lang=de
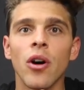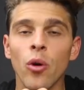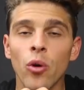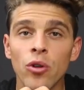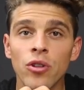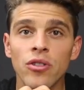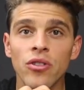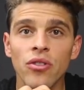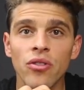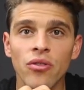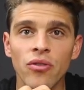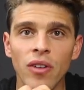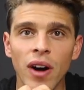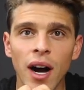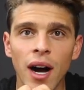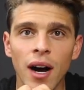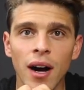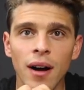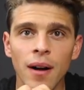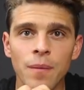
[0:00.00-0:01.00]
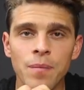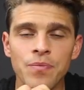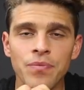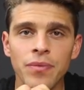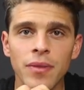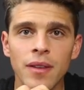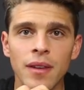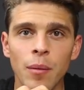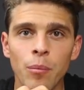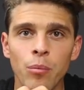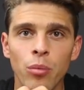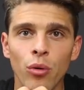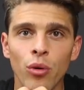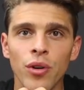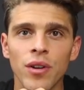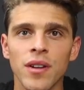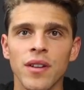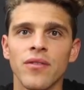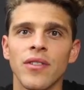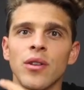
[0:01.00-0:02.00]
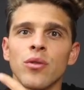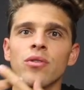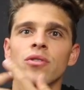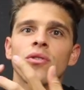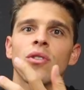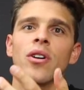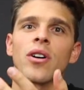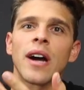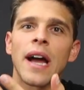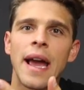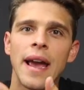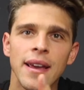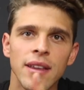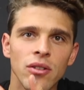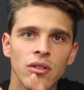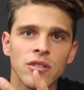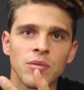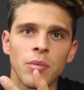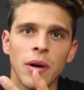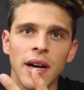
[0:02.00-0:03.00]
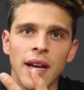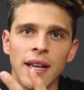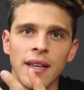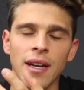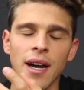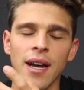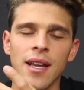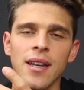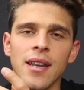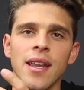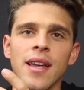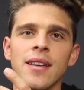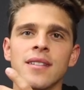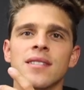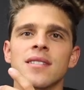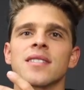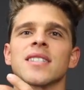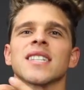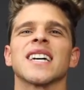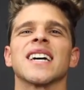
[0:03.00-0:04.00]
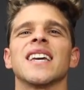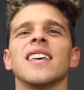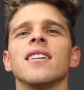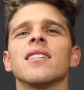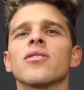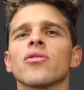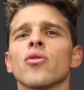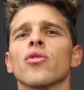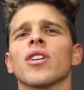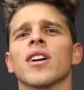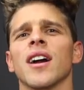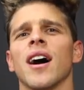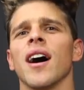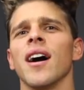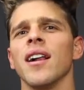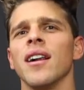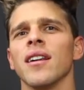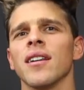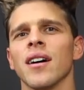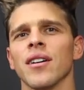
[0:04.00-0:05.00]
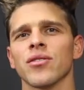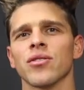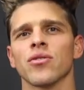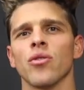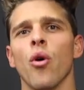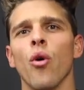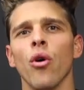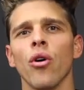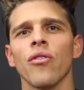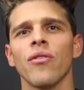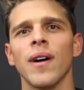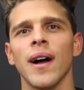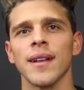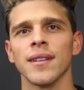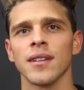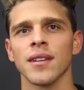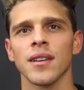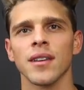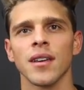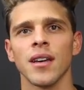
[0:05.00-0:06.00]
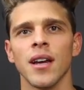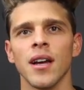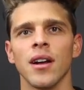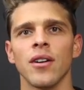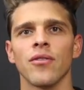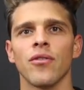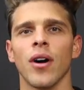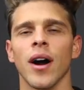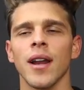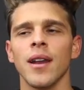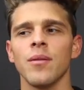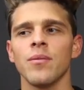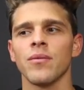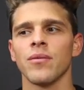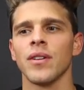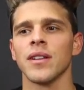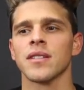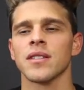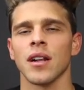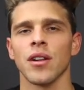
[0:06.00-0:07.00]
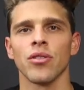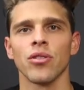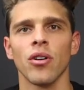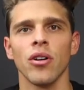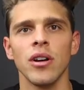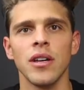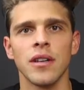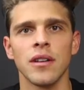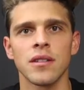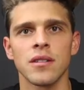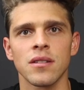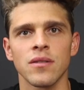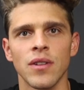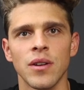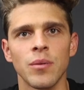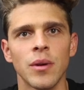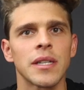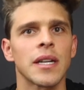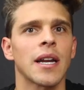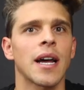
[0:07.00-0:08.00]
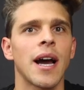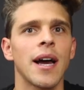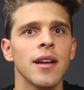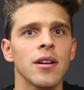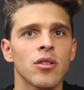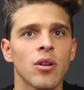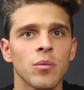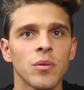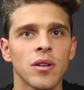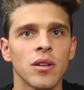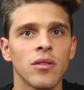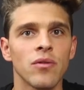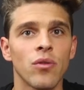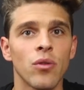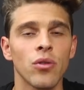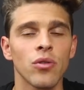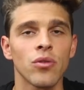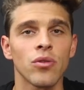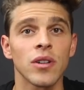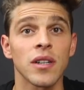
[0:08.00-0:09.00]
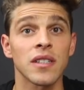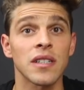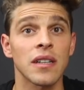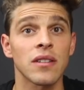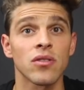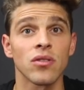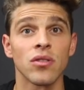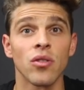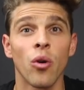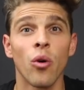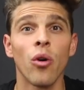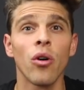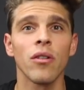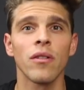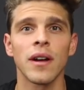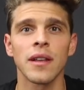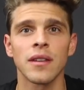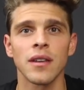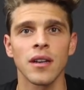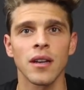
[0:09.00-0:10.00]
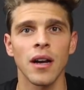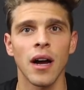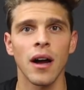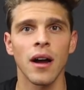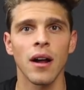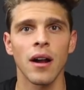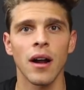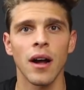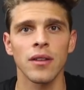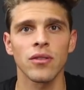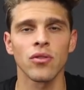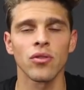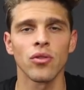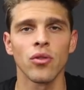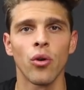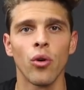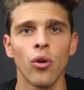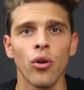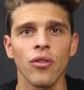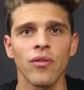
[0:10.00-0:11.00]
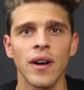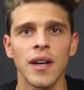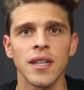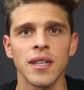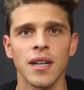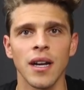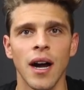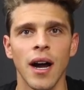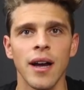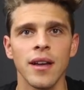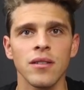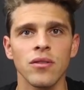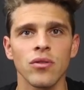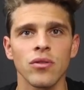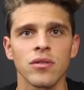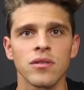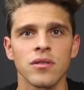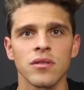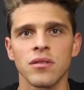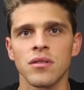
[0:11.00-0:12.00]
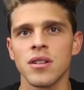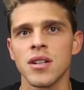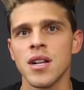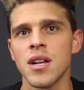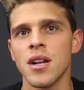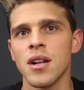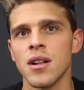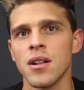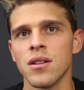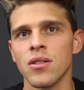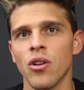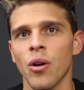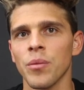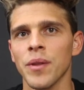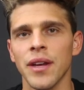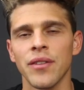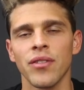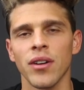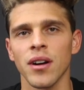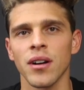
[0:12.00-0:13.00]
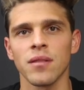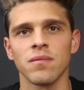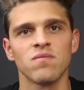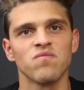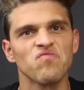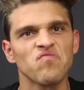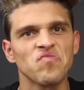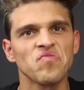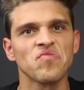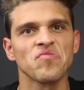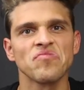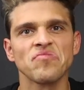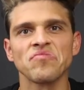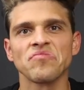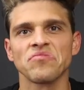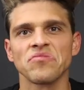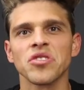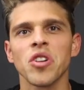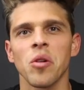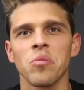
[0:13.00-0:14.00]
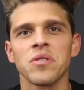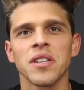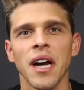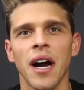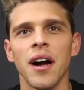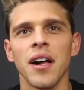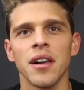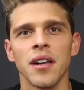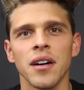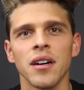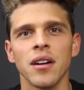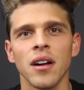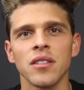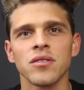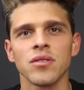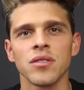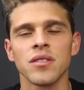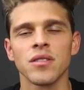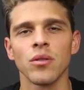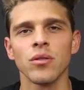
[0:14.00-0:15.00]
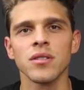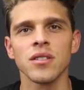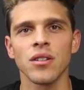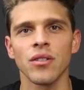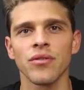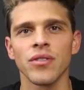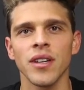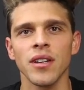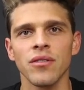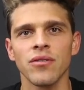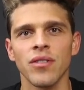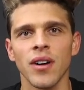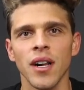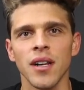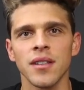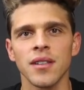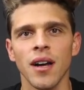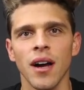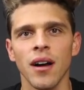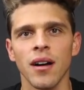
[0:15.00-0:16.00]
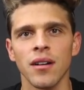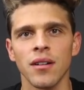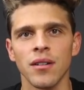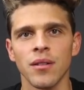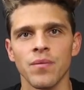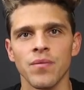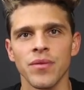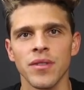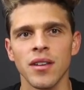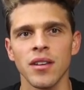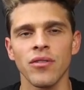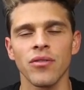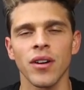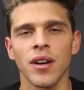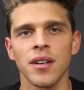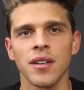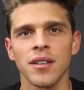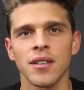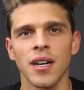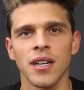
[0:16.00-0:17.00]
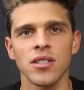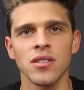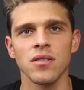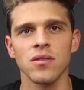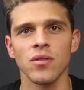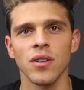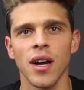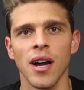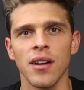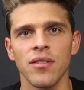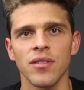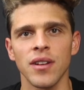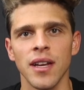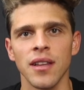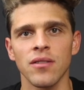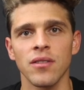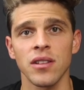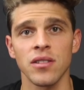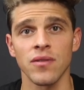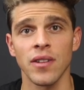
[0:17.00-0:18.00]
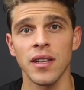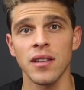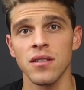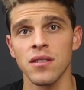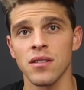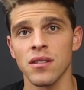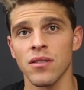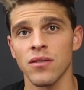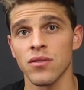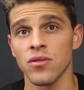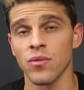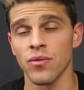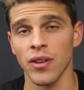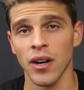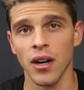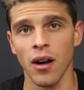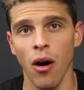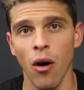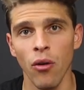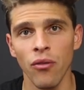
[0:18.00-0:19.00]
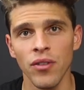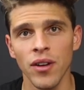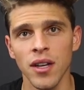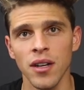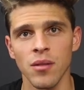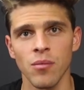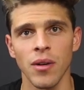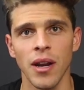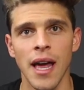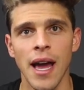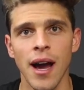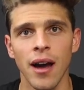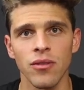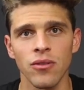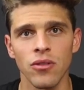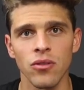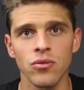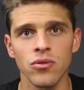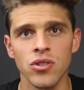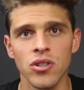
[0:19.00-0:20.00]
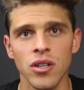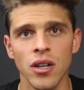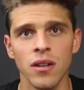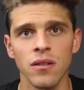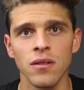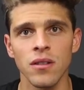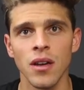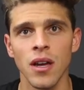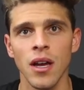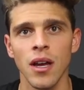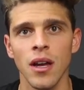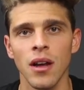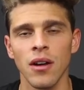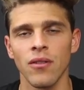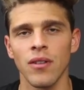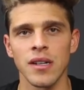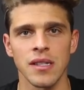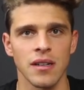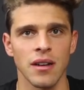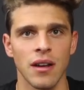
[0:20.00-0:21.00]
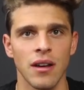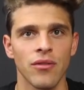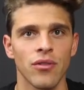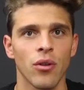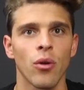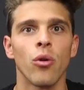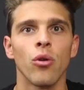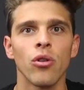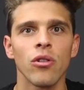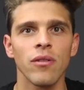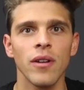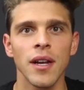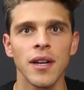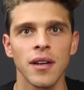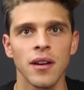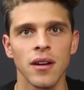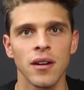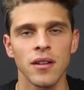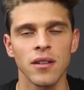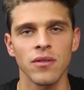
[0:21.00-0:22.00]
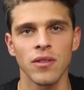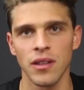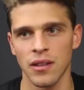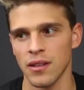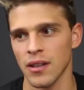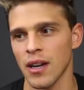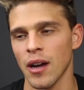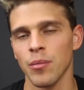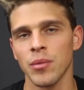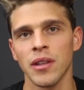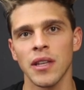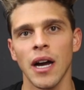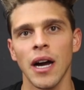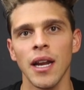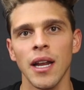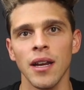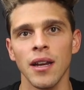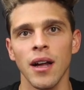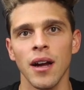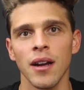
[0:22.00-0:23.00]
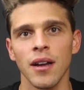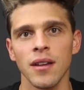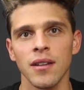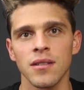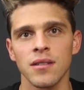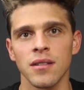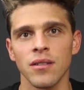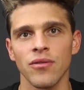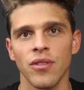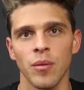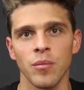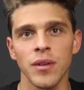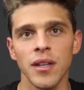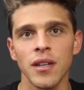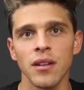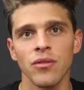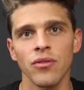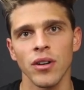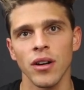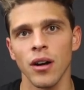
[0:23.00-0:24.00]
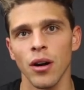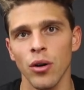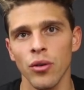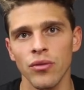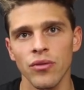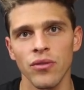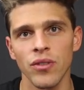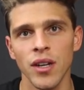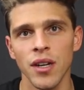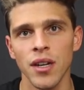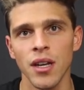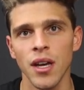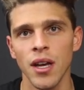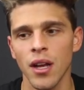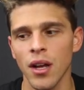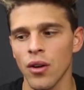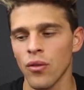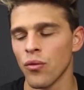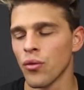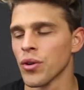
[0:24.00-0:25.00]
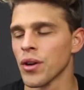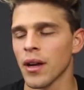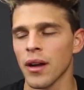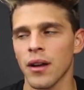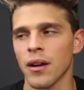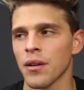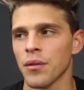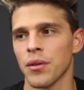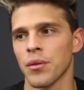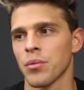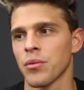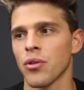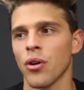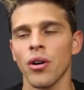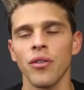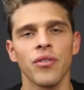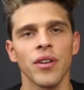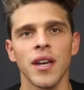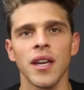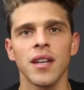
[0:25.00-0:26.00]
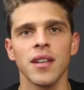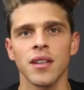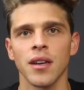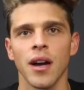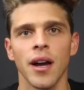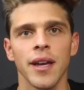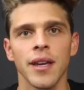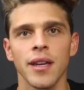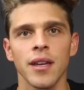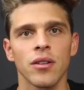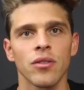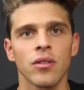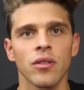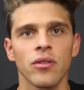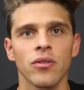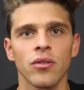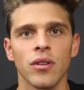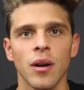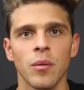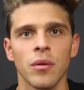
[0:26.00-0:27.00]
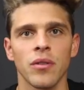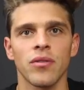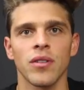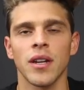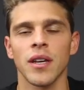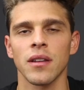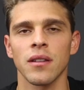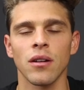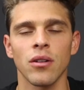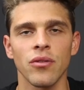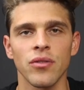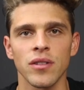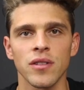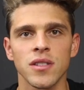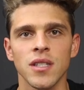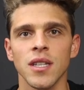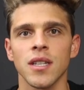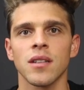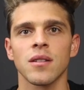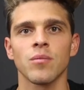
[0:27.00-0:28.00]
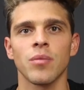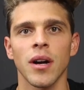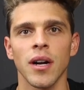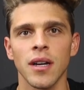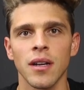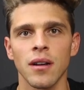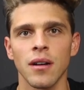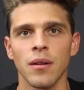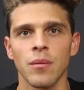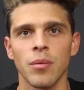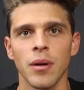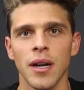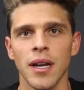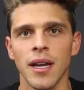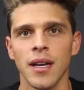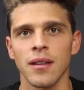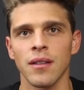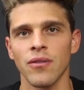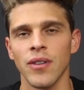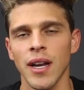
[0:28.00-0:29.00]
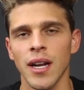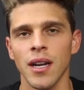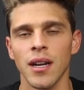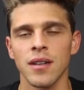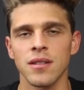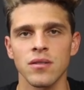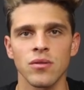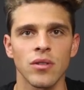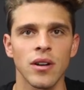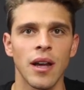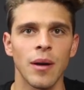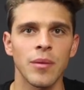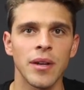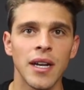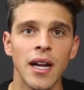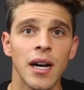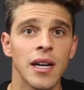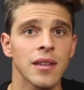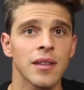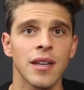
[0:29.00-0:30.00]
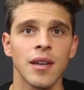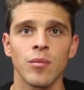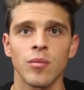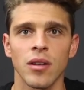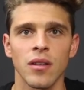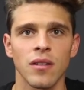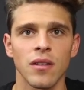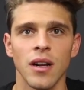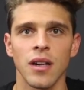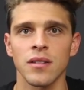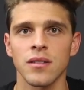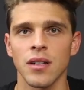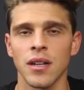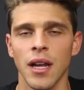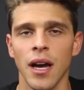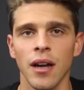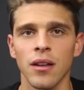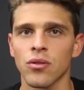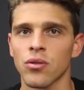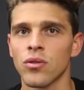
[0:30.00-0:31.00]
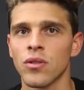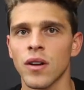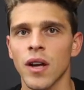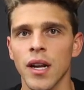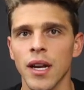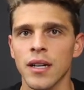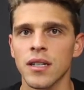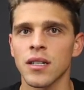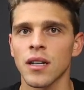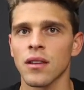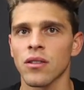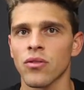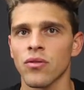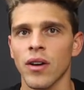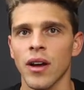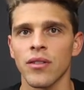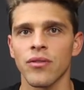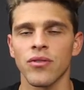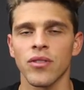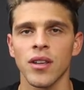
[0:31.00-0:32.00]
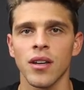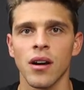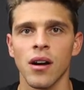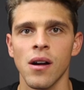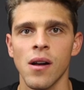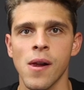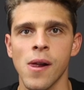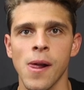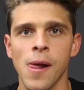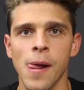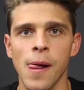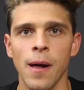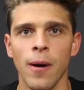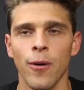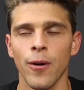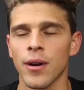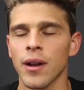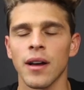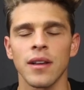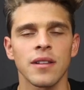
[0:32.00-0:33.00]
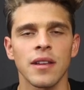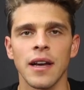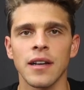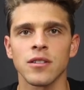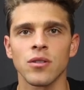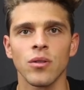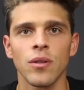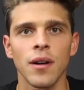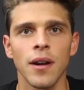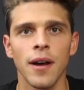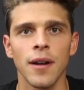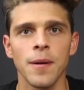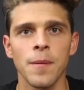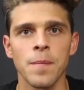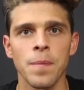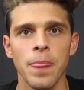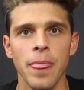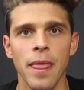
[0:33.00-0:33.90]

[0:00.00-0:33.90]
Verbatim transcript: Und zwar der Boden, wenn du so Echtholzparkett reinlegst, es riecht so geil, also so hochwertig. Vor allem, wenn es halt neu ist. Wenn man dann reinkommt in die Wohnung, das hat so einen hochwertigen, hat so einen hochwertigen Eindruck, so kommt einfach kommt geil. Ja. Also es lohnt sich auf jeden Fall, da ähm, tiefer in die Tasche zu greifen, etwas, wenn es äh, zum Verkauf geht, im leeren Zustand, weil es halt einfach hochwertiger ist. Wenn es eine Kapitalanlage ist, die vermietet verkauft wird, wo der äh, Käufer eh nicht reingeht oder so, kann man vielleicht darauf verzichten, pa Parkett weglassen und Laminat nehmen, dann zahlst halt 800 anstatt 2, 4 oder 600